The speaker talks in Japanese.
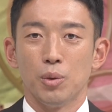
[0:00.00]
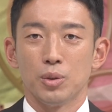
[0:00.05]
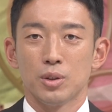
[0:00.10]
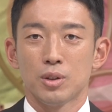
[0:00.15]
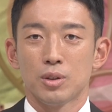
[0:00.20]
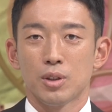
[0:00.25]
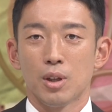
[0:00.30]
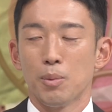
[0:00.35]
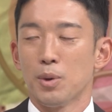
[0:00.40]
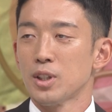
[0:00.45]
い、
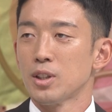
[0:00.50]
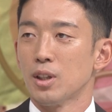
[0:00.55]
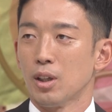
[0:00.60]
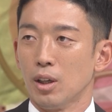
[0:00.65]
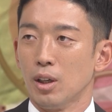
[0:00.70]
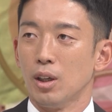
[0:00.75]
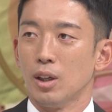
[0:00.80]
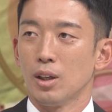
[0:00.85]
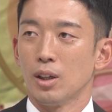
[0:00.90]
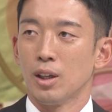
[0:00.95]
落ち着けました
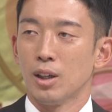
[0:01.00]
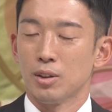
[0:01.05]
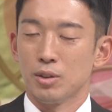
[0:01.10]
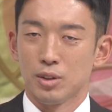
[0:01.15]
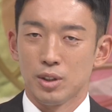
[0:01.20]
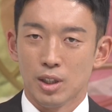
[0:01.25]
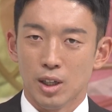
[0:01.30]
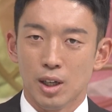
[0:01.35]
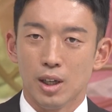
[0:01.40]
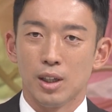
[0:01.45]
ね。逆に
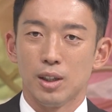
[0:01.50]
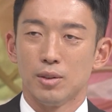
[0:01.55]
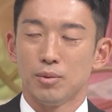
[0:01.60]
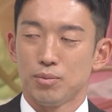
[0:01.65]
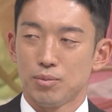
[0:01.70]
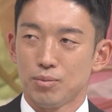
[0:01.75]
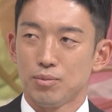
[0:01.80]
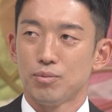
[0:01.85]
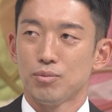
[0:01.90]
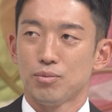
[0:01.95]
は
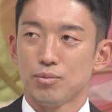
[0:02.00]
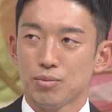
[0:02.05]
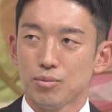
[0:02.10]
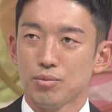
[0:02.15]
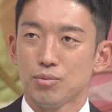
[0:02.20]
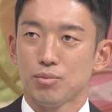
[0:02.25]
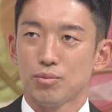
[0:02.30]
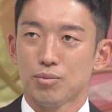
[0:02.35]
い。